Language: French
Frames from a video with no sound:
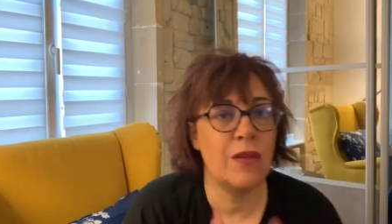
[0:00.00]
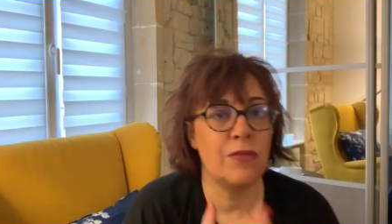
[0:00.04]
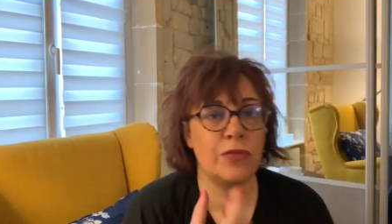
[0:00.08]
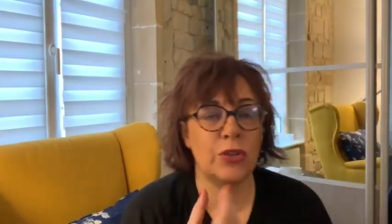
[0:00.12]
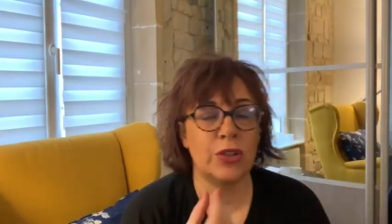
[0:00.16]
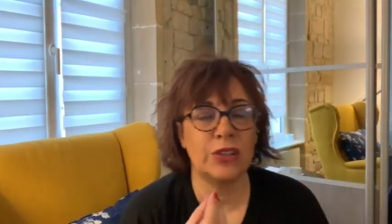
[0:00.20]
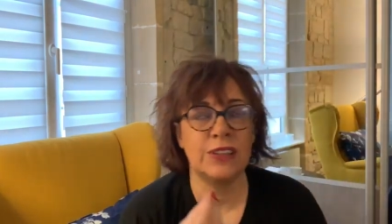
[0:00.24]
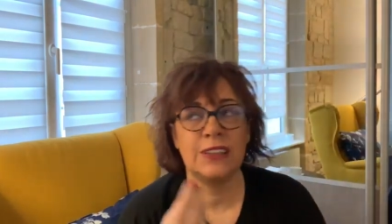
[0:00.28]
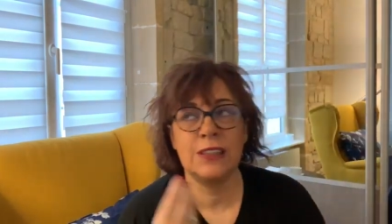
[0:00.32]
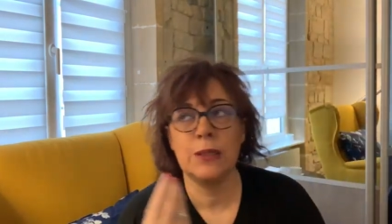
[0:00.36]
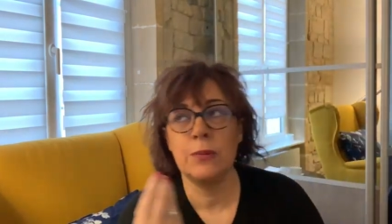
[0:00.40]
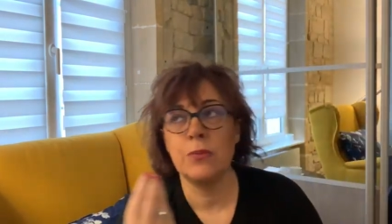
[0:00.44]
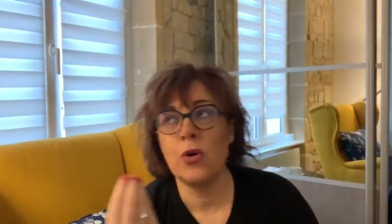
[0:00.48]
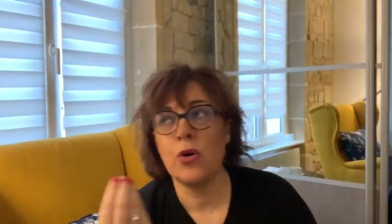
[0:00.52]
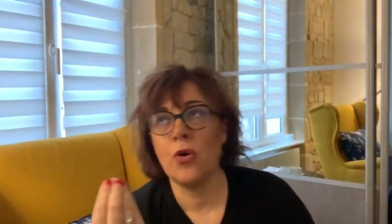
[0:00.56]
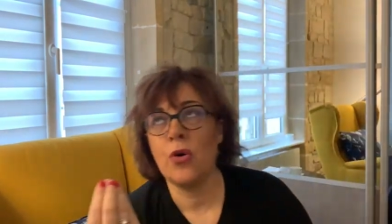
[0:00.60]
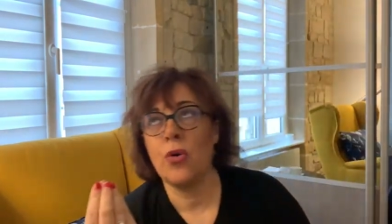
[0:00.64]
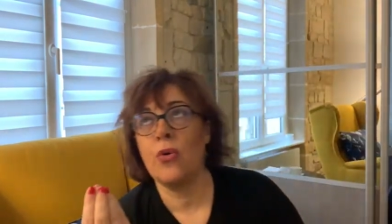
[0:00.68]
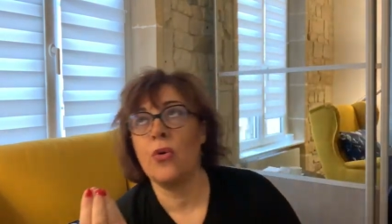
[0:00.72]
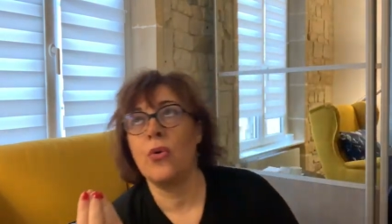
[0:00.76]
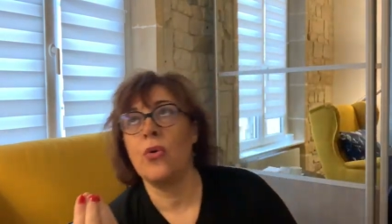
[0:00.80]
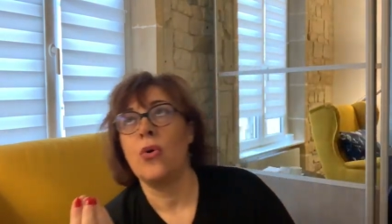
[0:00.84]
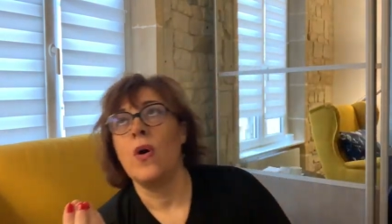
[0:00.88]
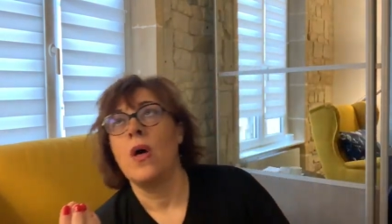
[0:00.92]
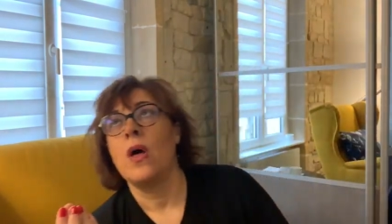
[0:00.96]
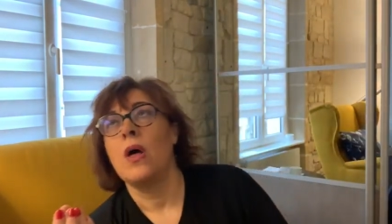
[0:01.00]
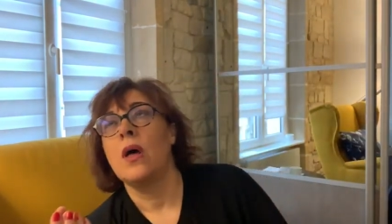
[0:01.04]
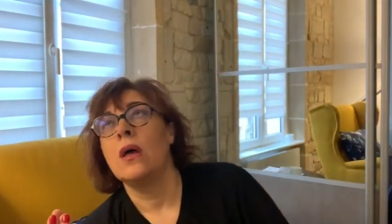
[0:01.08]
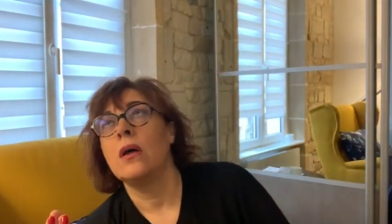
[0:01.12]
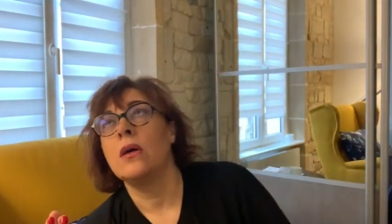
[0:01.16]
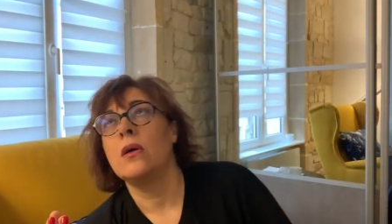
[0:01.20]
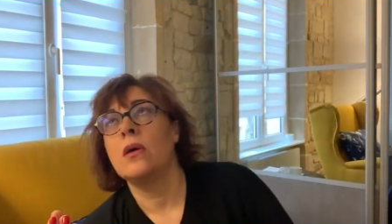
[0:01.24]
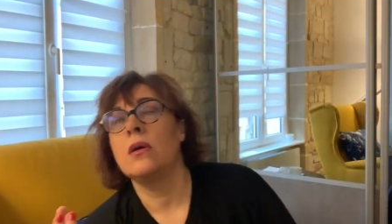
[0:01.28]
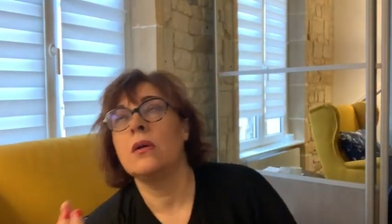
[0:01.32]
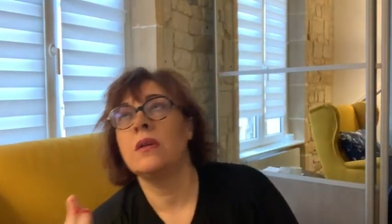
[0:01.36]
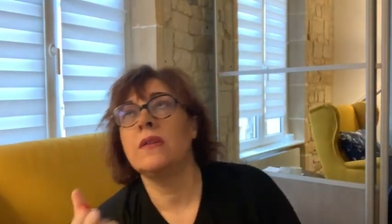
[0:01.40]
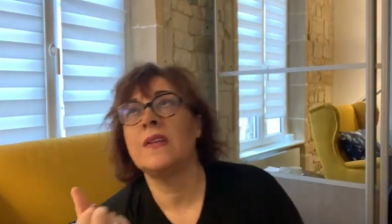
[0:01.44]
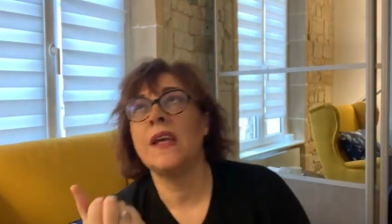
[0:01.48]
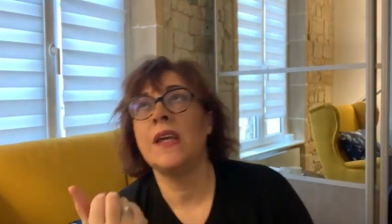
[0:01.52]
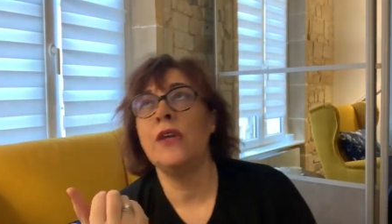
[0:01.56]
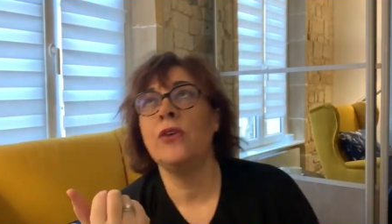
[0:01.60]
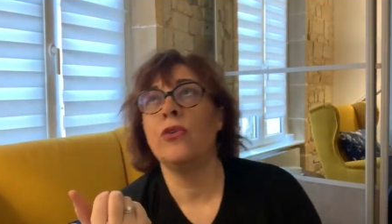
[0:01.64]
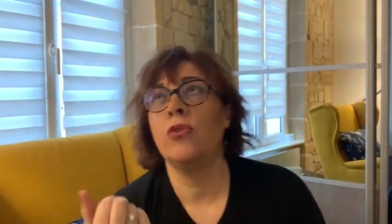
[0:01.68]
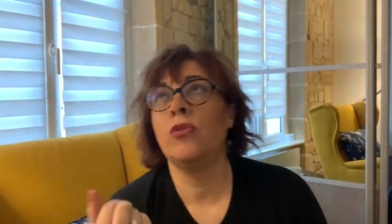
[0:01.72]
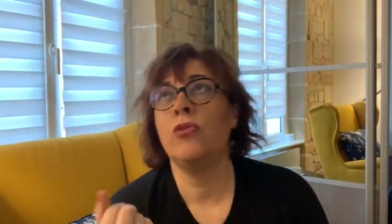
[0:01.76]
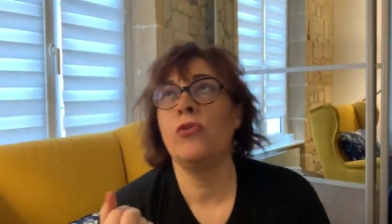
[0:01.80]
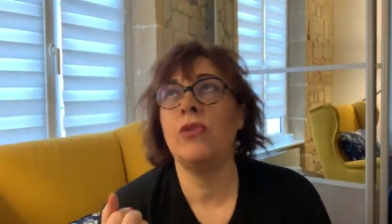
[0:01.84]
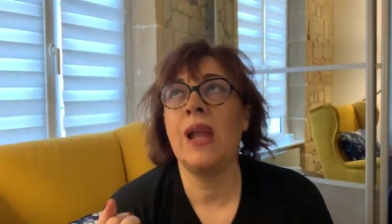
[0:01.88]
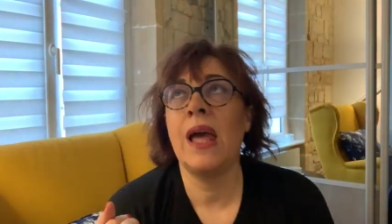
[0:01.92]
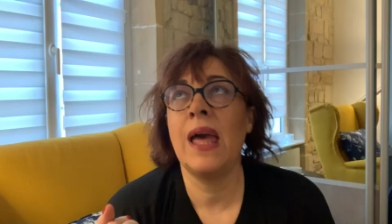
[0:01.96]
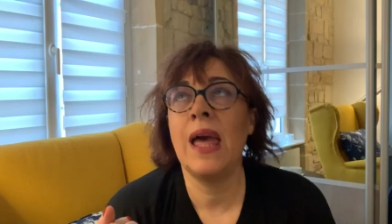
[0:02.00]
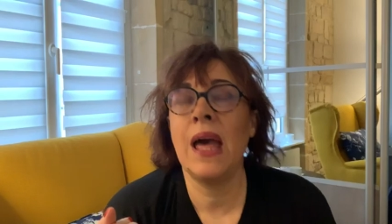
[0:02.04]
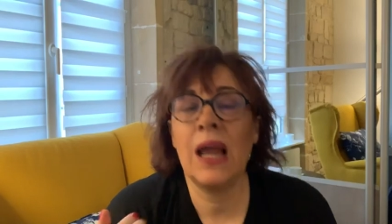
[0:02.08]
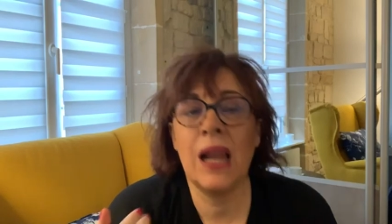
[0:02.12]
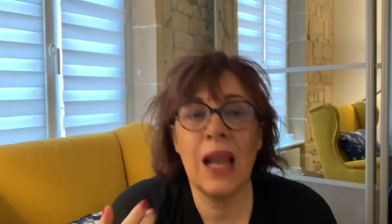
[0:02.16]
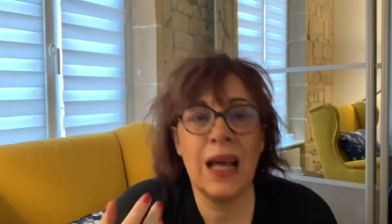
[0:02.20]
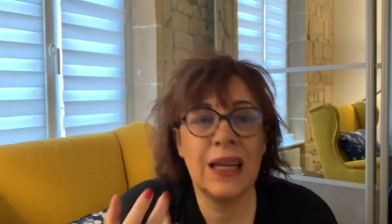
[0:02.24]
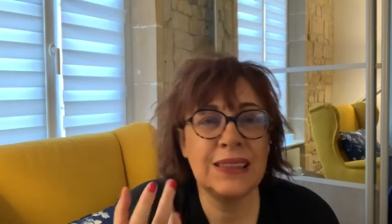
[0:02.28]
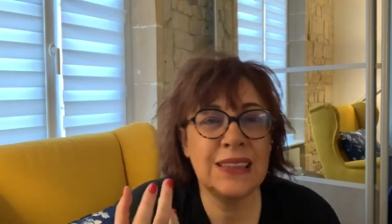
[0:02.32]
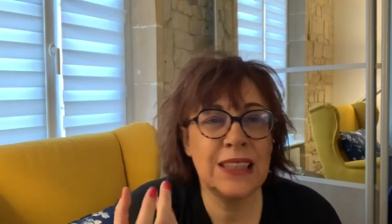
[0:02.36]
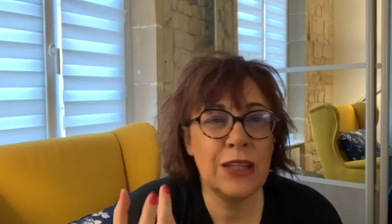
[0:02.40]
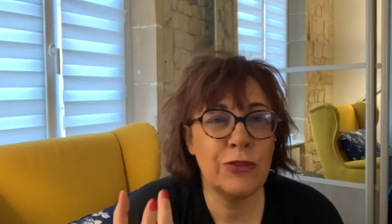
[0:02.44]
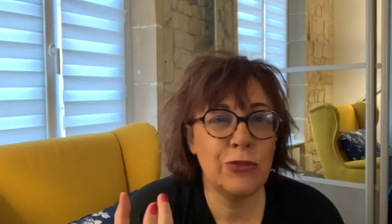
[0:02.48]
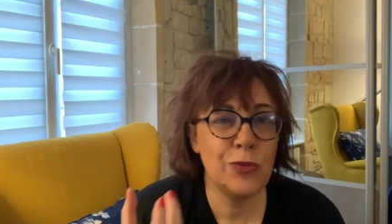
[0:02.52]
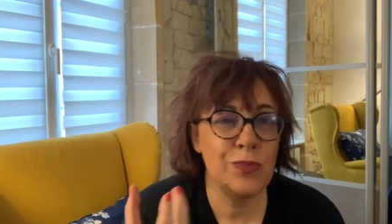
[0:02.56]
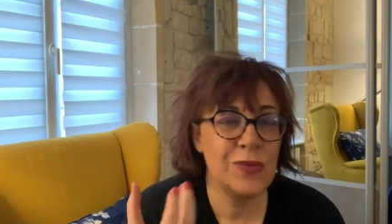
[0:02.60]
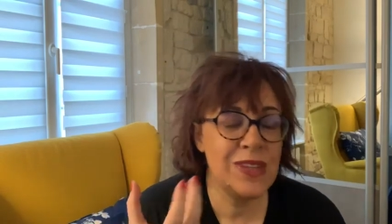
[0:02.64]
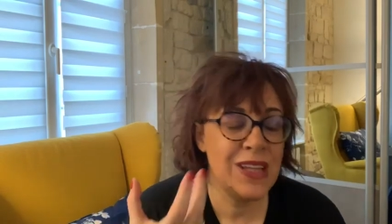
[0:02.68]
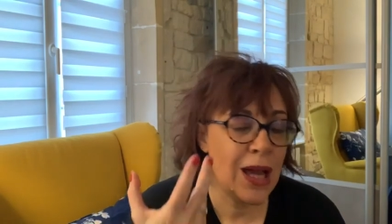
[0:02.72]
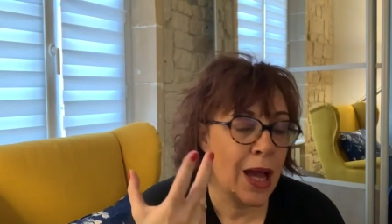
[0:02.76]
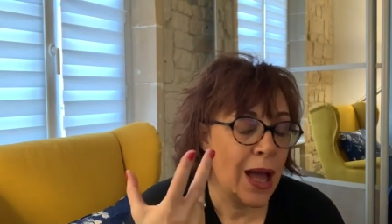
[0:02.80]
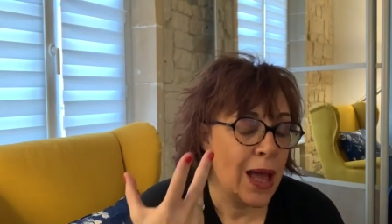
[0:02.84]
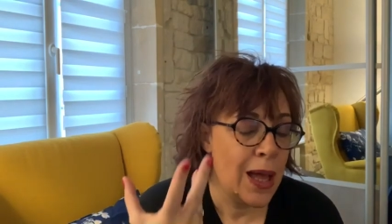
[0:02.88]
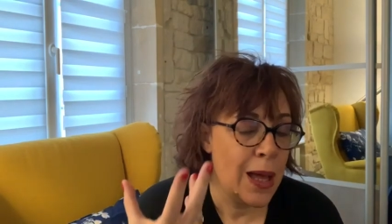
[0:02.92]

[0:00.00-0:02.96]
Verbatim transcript: forcément triangulaire, là, ça veut me dire...